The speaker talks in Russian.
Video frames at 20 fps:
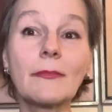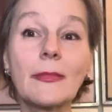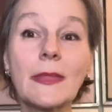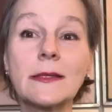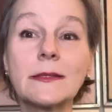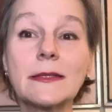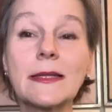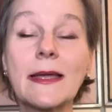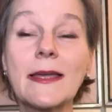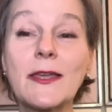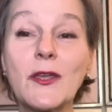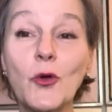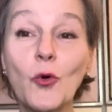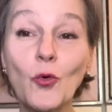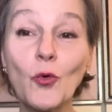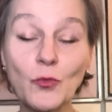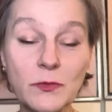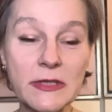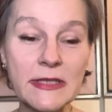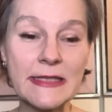э, такие
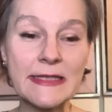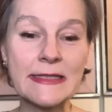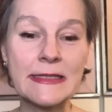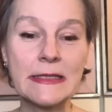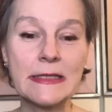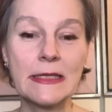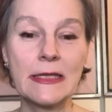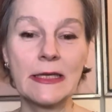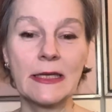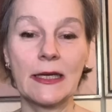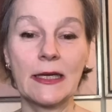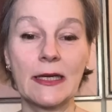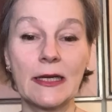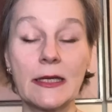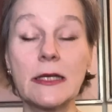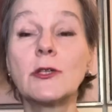умные, а,